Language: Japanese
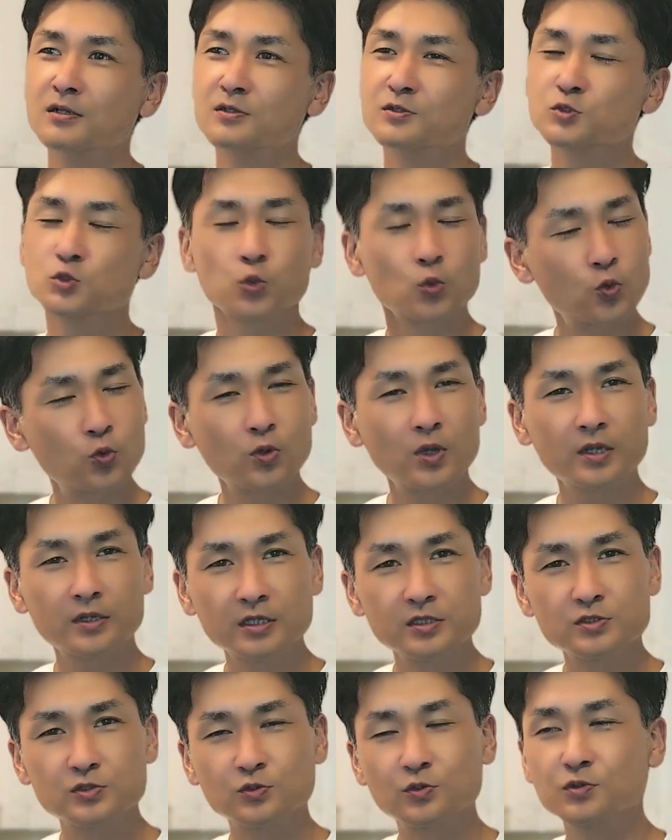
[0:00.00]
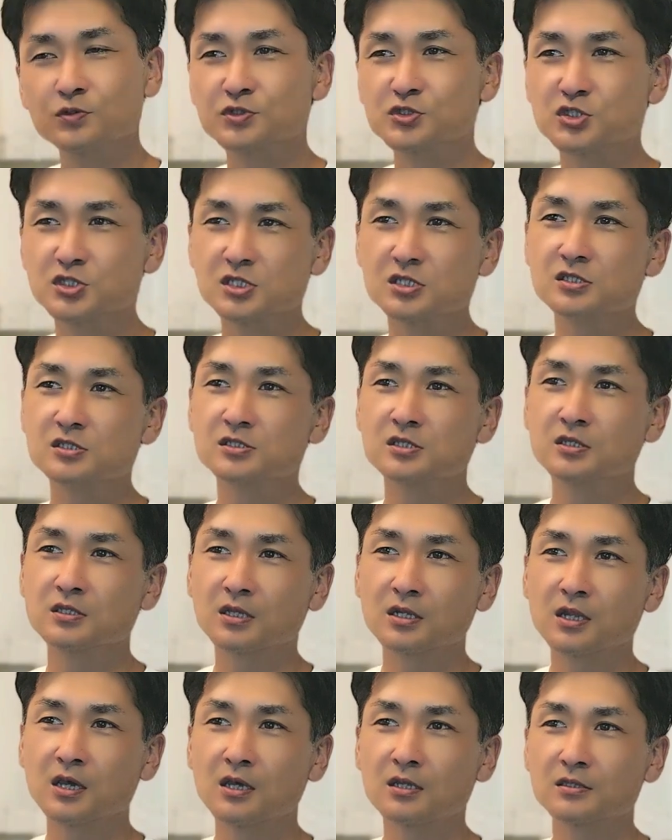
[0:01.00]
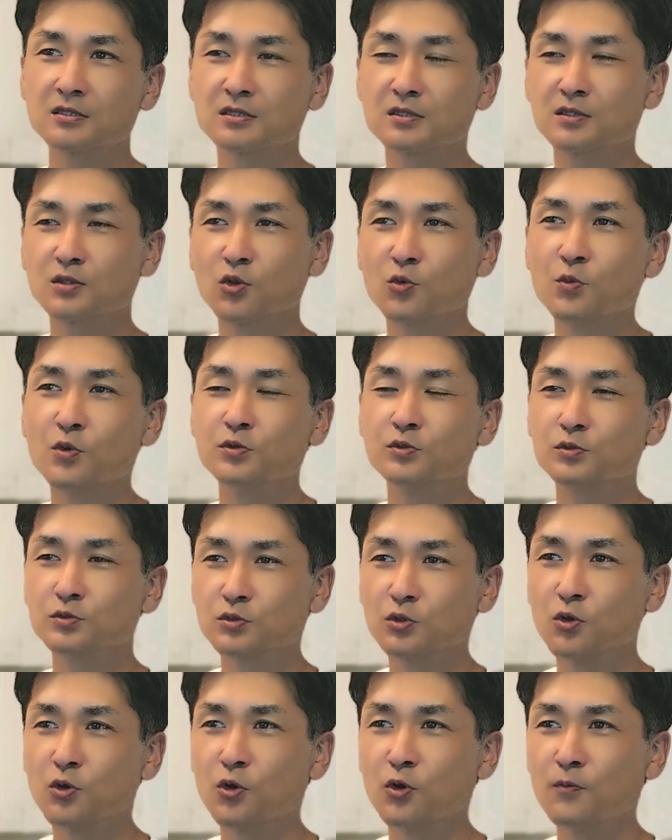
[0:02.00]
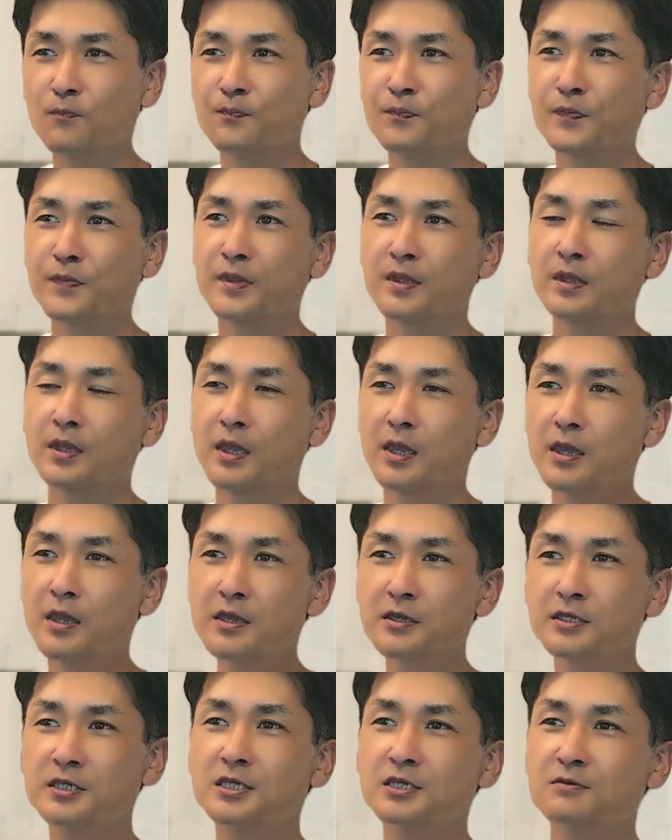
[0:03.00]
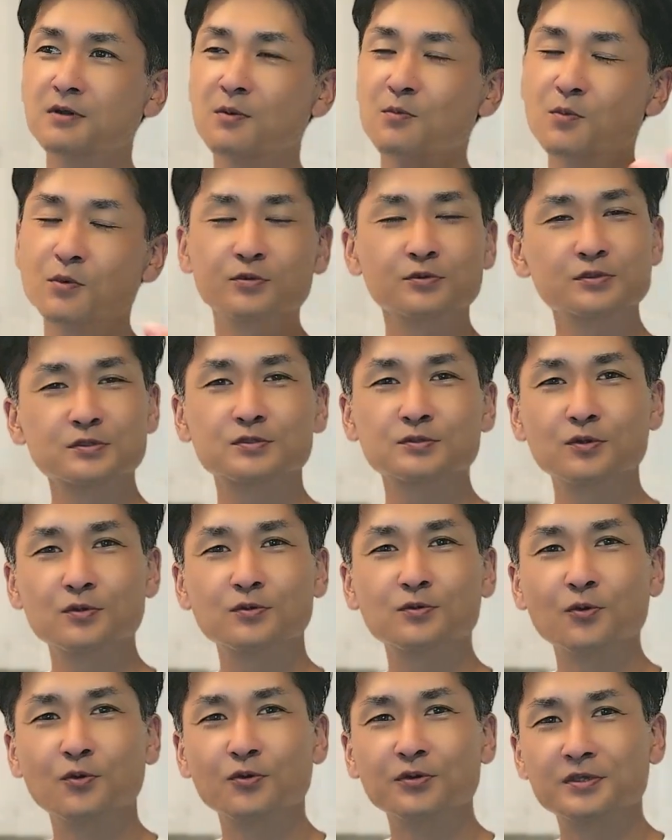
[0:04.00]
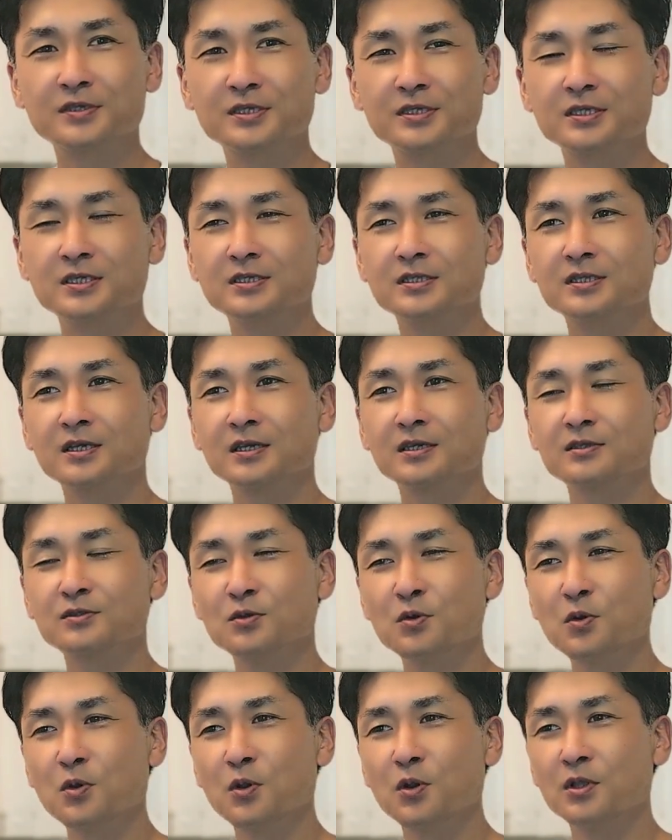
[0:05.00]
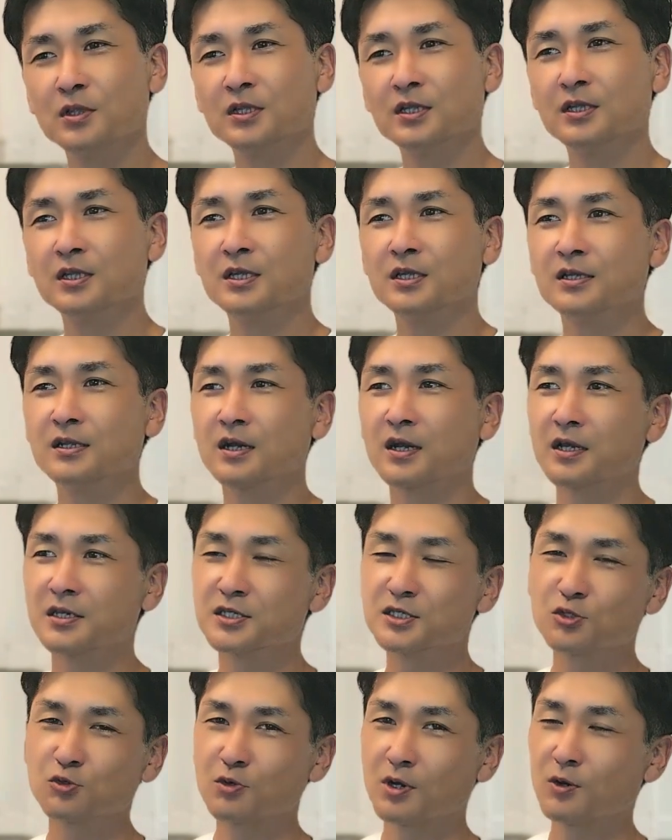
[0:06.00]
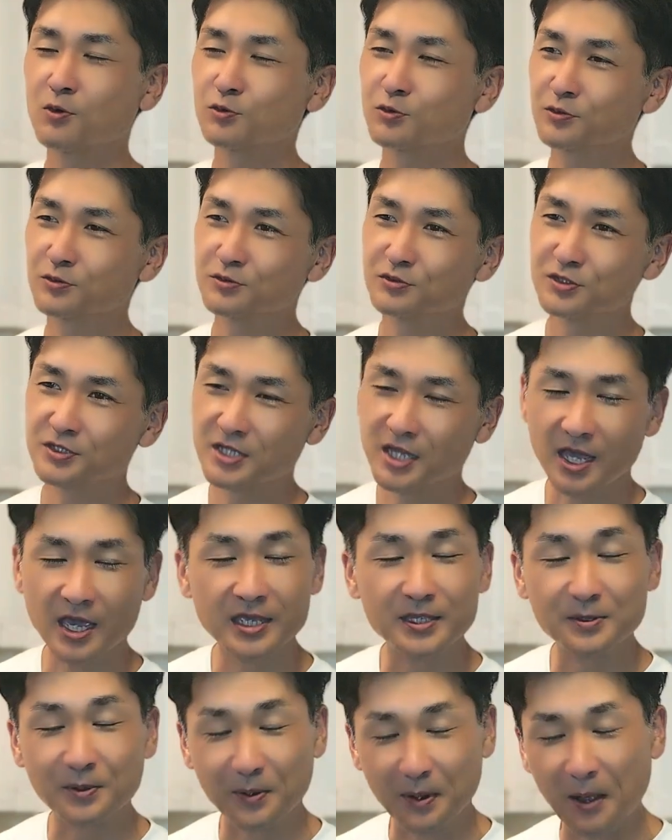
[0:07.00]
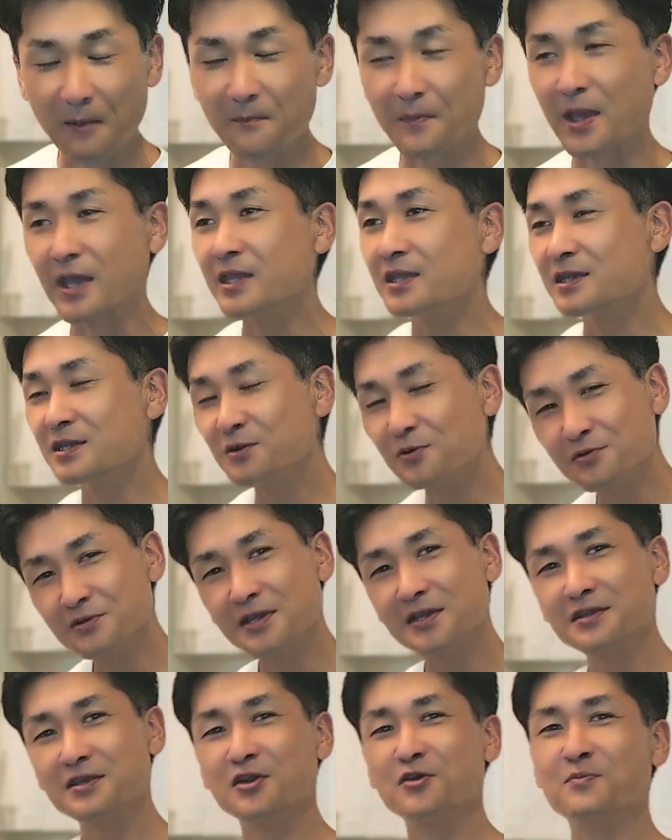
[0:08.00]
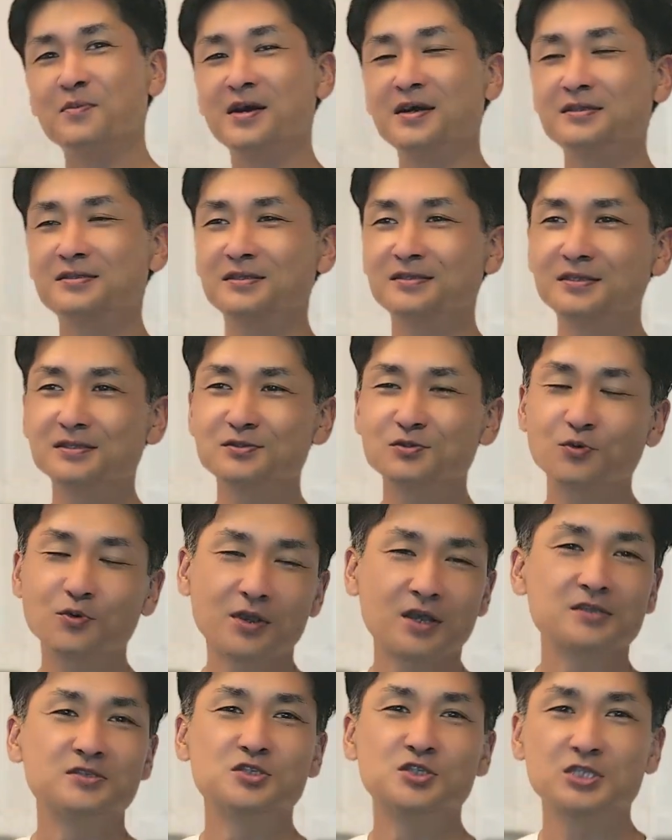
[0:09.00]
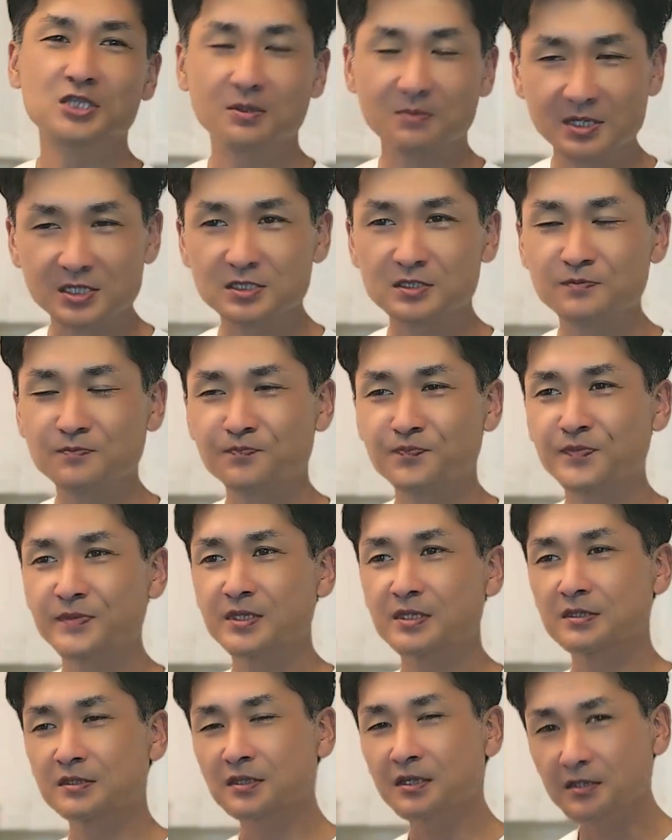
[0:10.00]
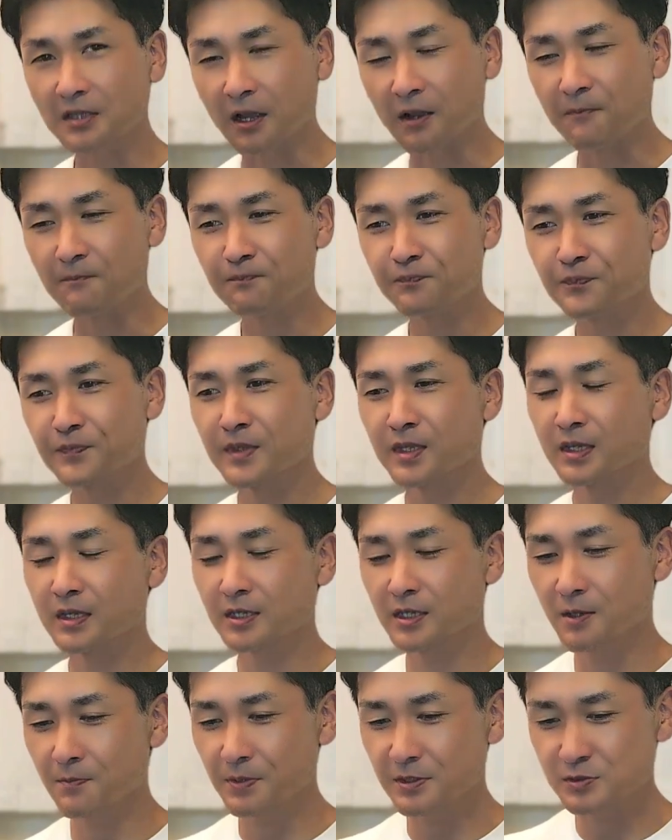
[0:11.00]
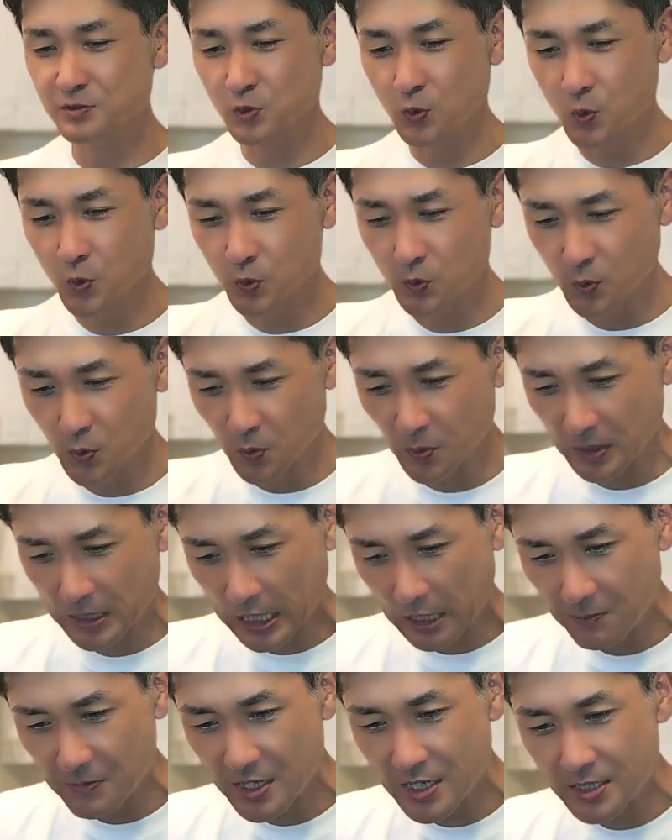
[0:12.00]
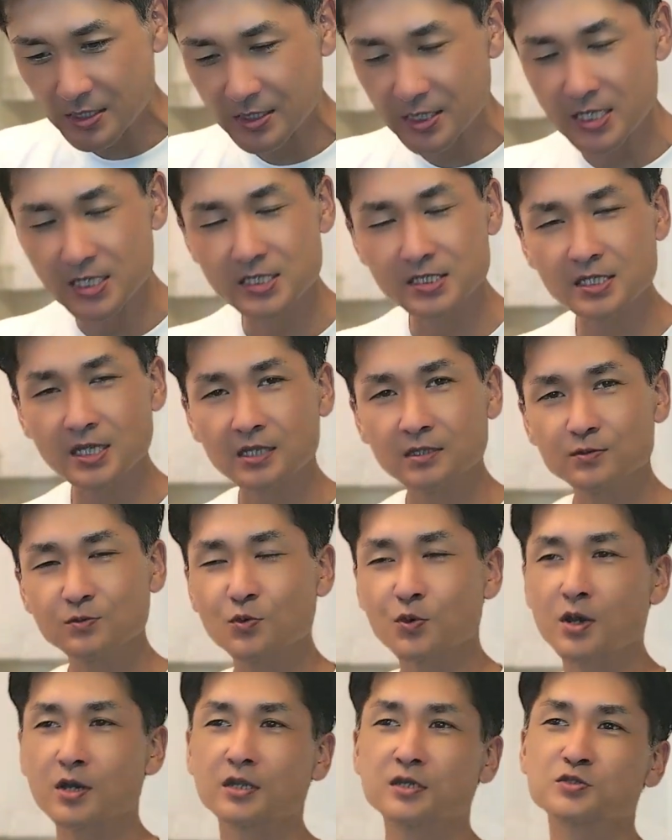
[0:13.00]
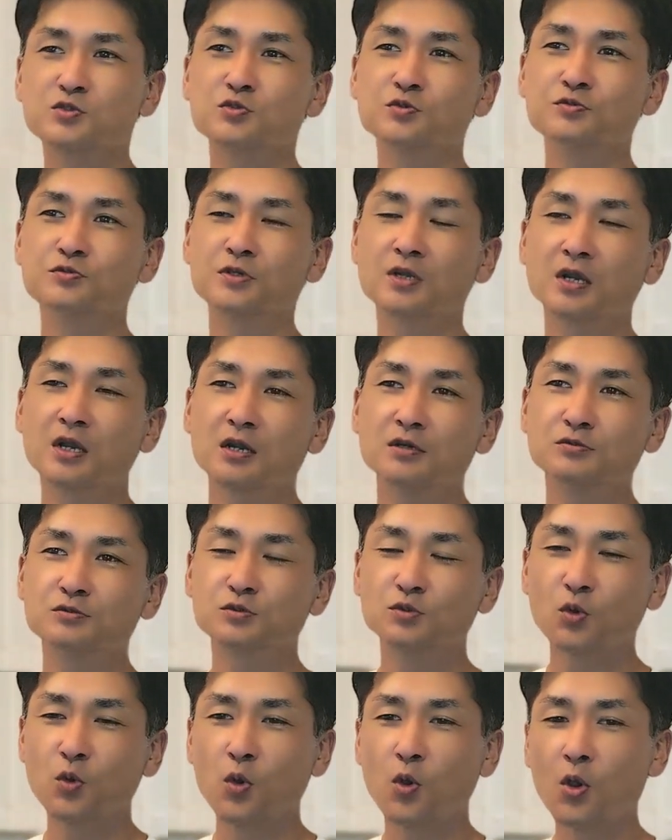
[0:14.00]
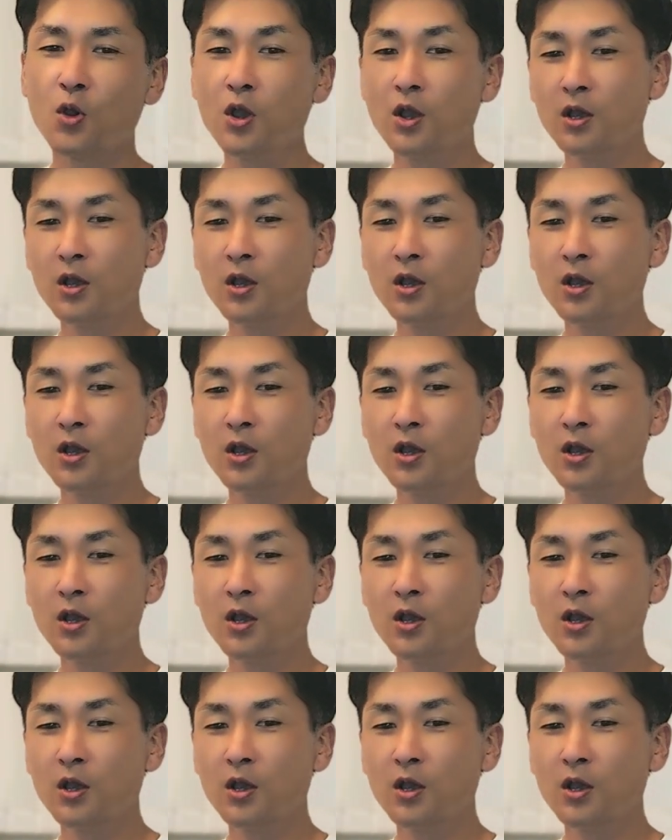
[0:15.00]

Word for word: そこがねすごく新鮮だなって思うのと AQ はものすごく大きいんだけどなんか人はほとんどいないとか、まあ、いろんなエリアを回っててそう感じてますただやっぱりそこの加盟店さんのお話を伺うと